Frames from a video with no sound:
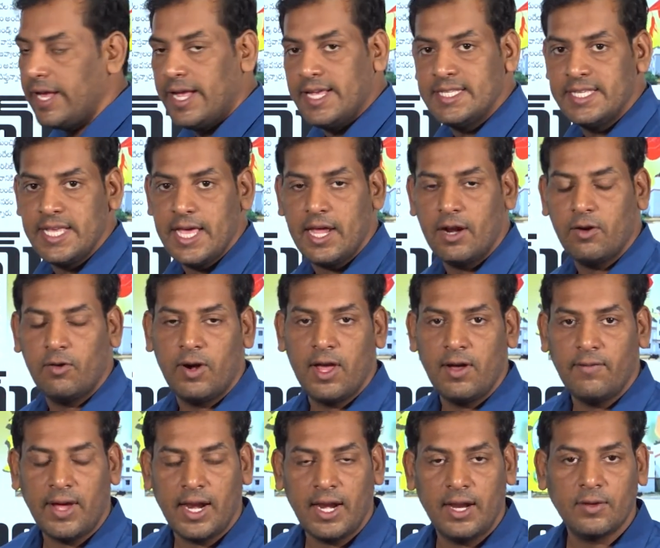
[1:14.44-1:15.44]
కేసీఆర్ కూడా
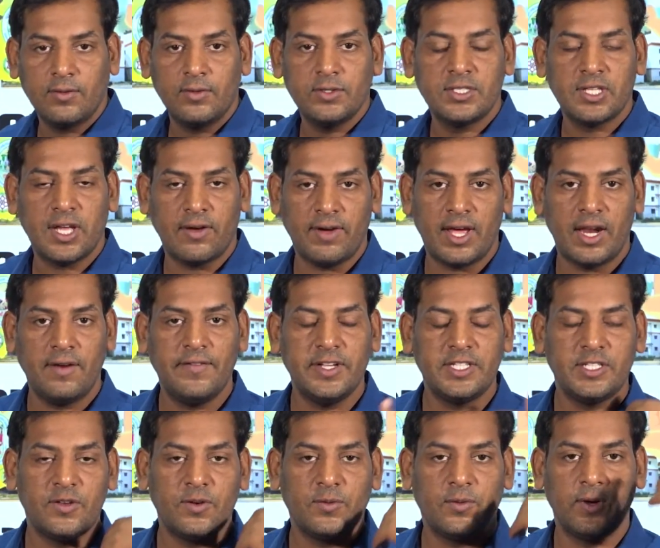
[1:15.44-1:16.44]
వాళ్లకు సవాల్
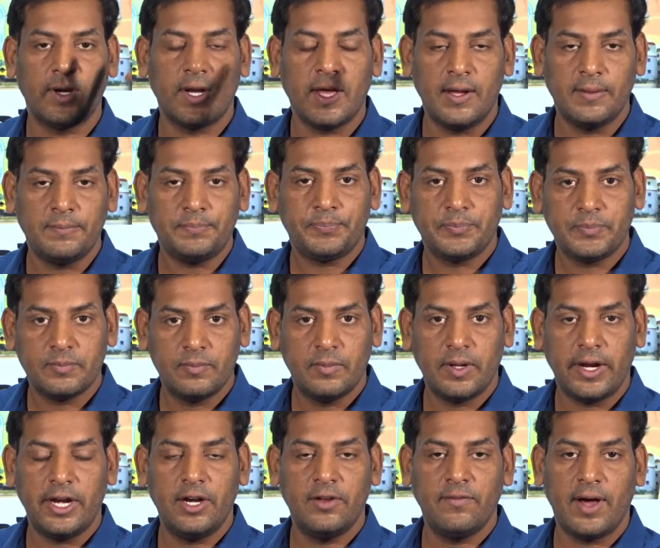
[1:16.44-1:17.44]
విసురుకుంటా
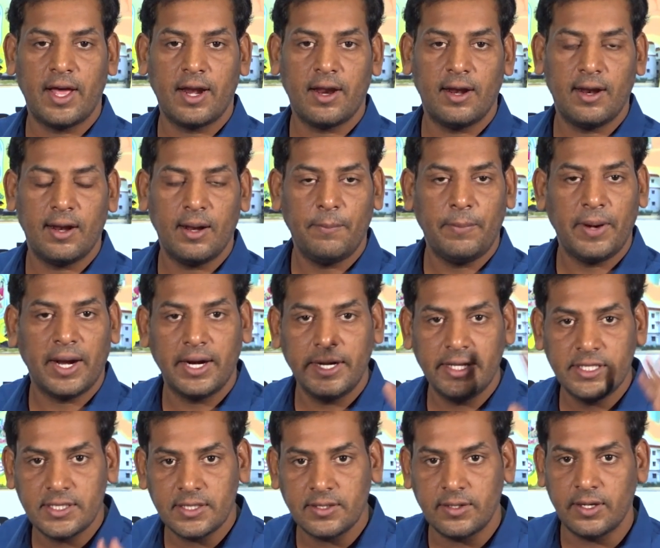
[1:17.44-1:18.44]
రెండు వారాలలో
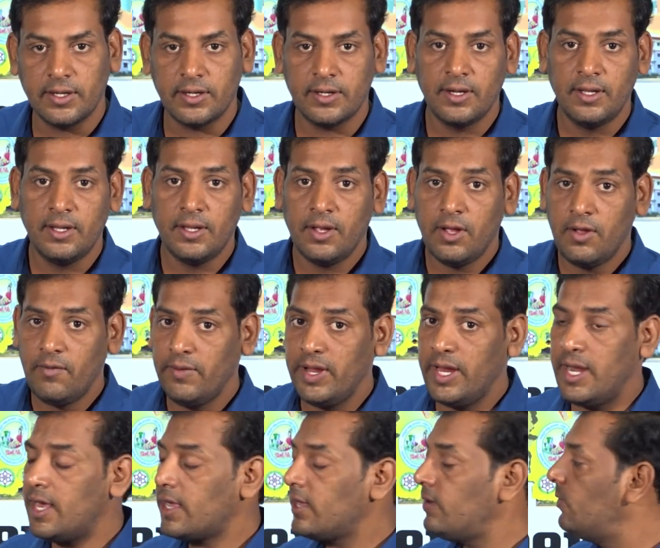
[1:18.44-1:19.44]
ప్రకటిస్తున్నాడు
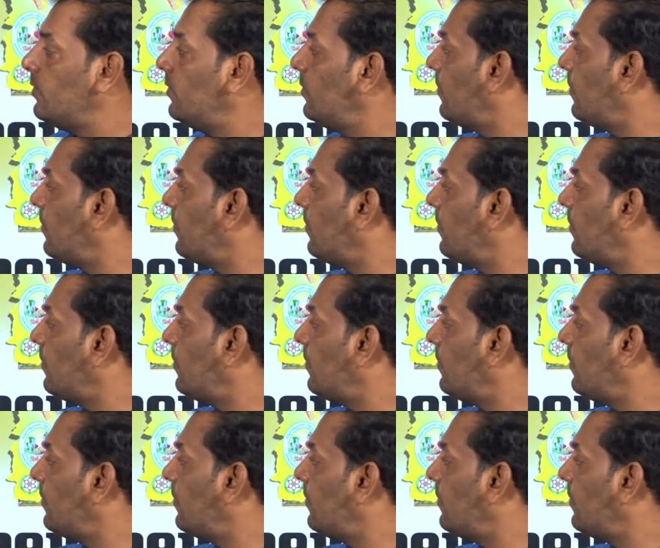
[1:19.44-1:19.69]
వీళ్ళకు